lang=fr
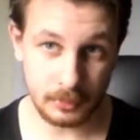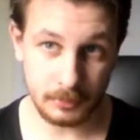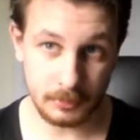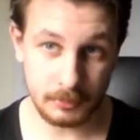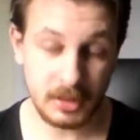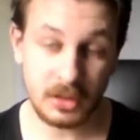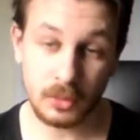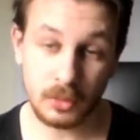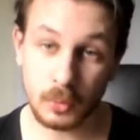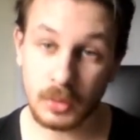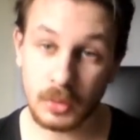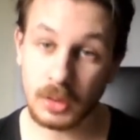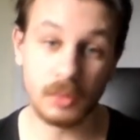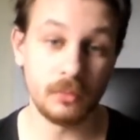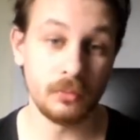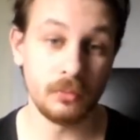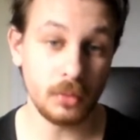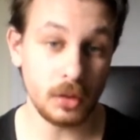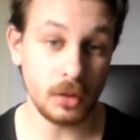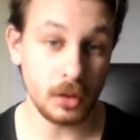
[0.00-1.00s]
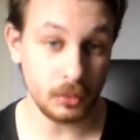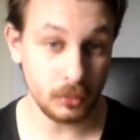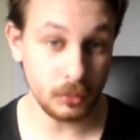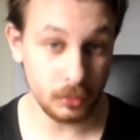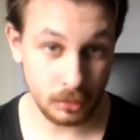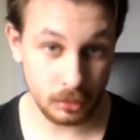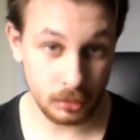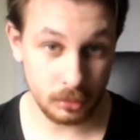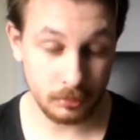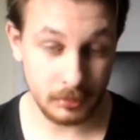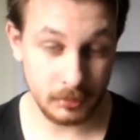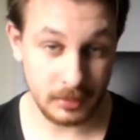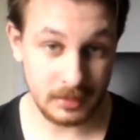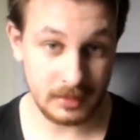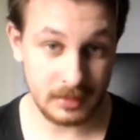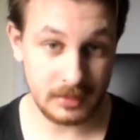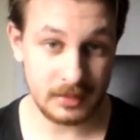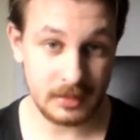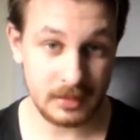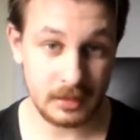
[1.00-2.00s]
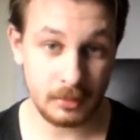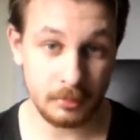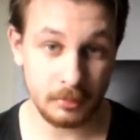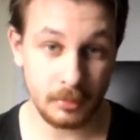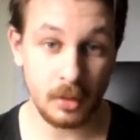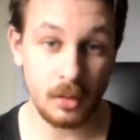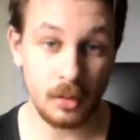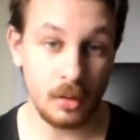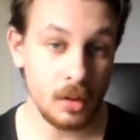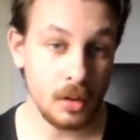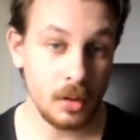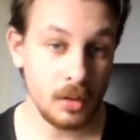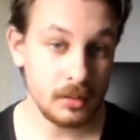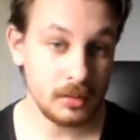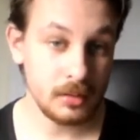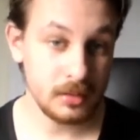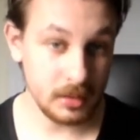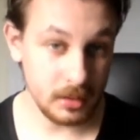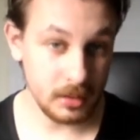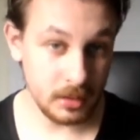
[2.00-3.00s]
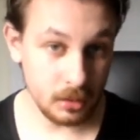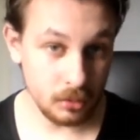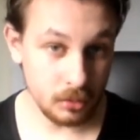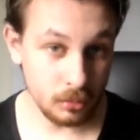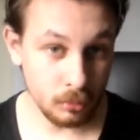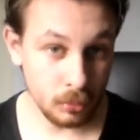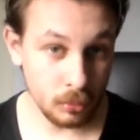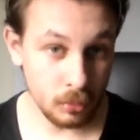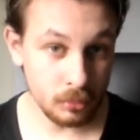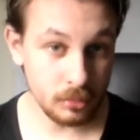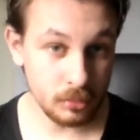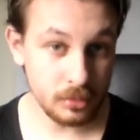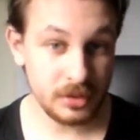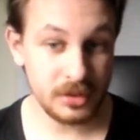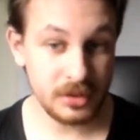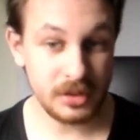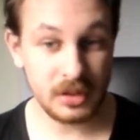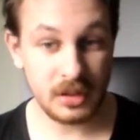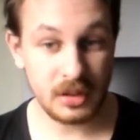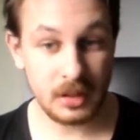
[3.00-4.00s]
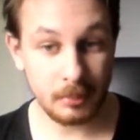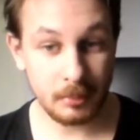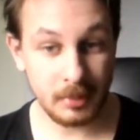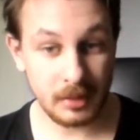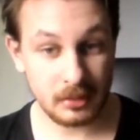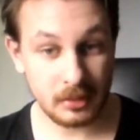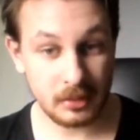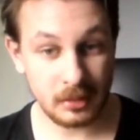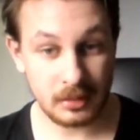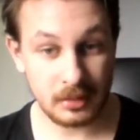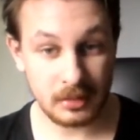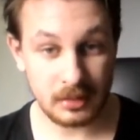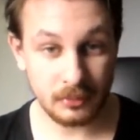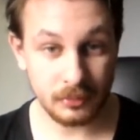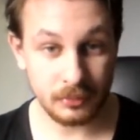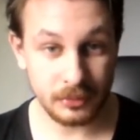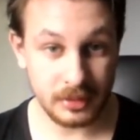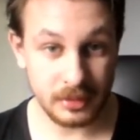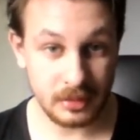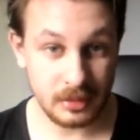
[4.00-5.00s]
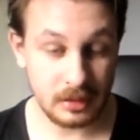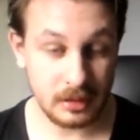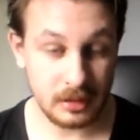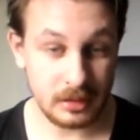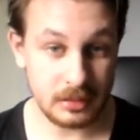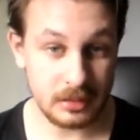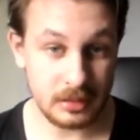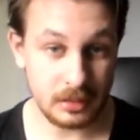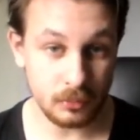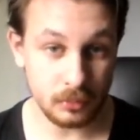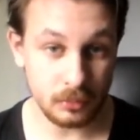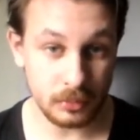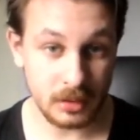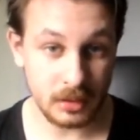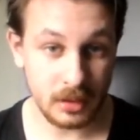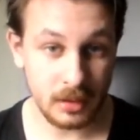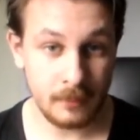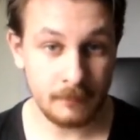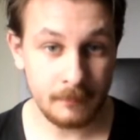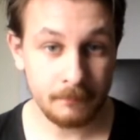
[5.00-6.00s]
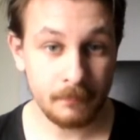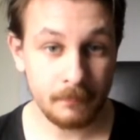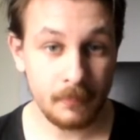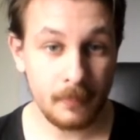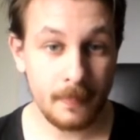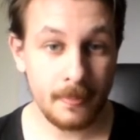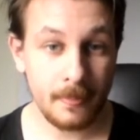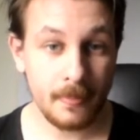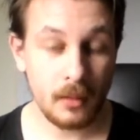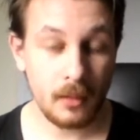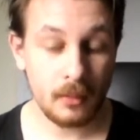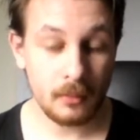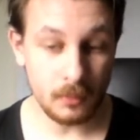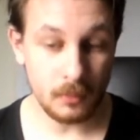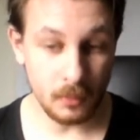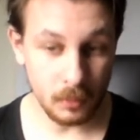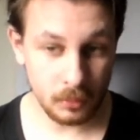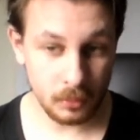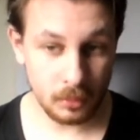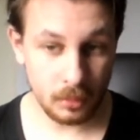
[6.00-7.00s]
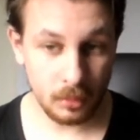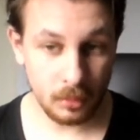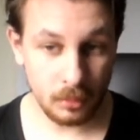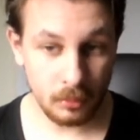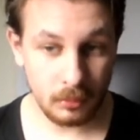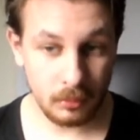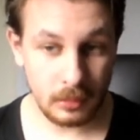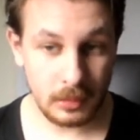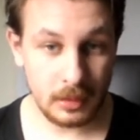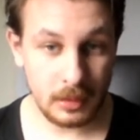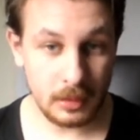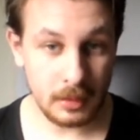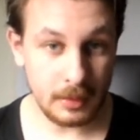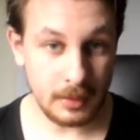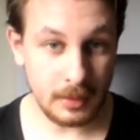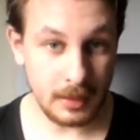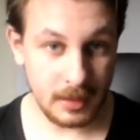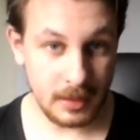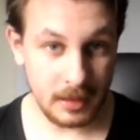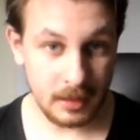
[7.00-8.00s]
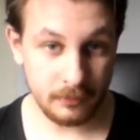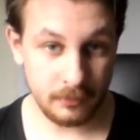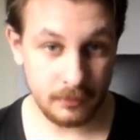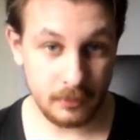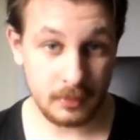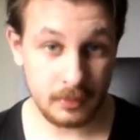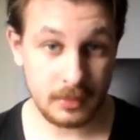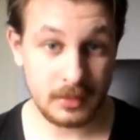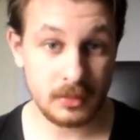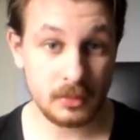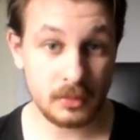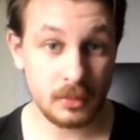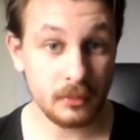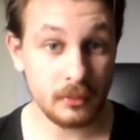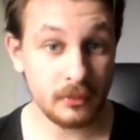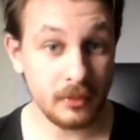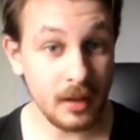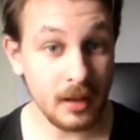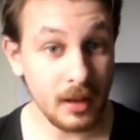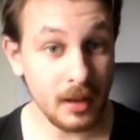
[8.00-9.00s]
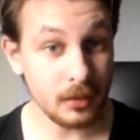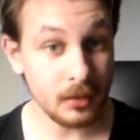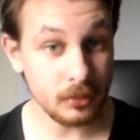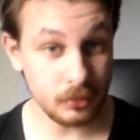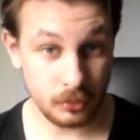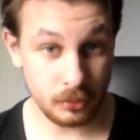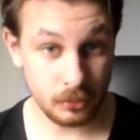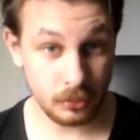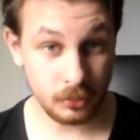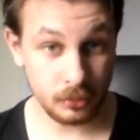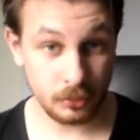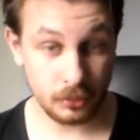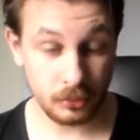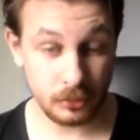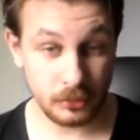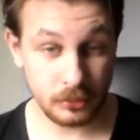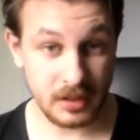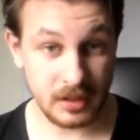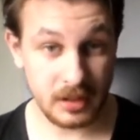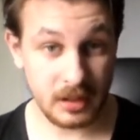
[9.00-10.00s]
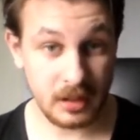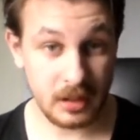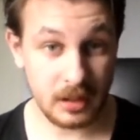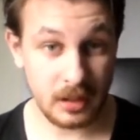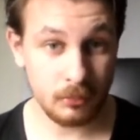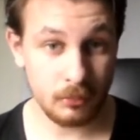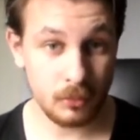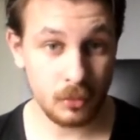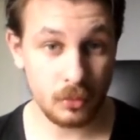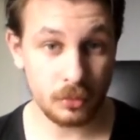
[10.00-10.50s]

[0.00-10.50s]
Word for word: minuit, voire 1h du matin, ça dépend s'il y a du monde, si les personnes, ça vous intéresse et tout ça. Donc euh, voilà, live qui se fera sur du Skyrim, on